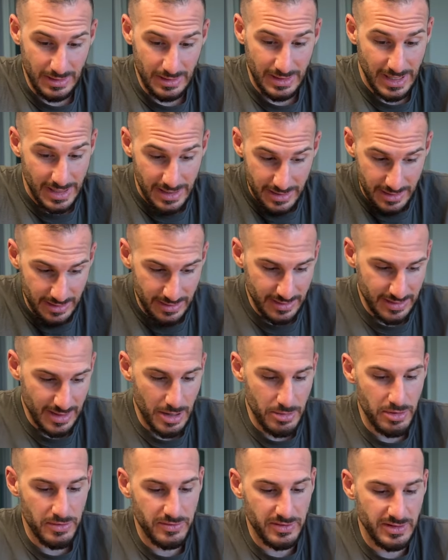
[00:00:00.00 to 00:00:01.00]
Kenntnis,
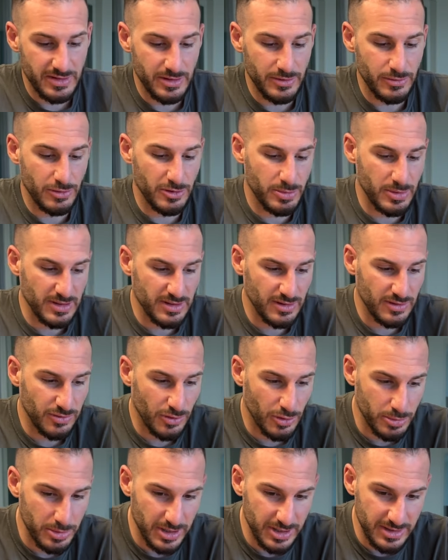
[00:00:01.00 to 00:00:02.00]
aber wir sind natürlich bestens
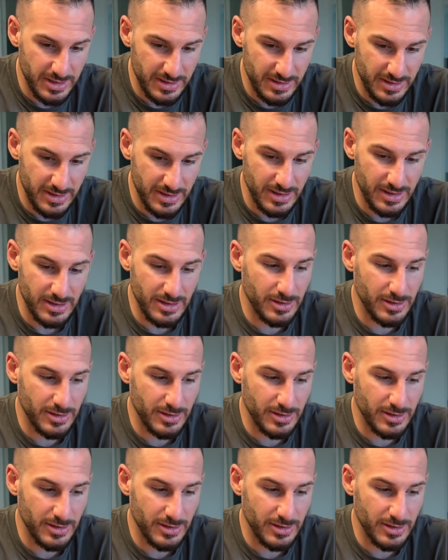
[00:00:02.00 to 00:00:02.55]
vorbereitet hier.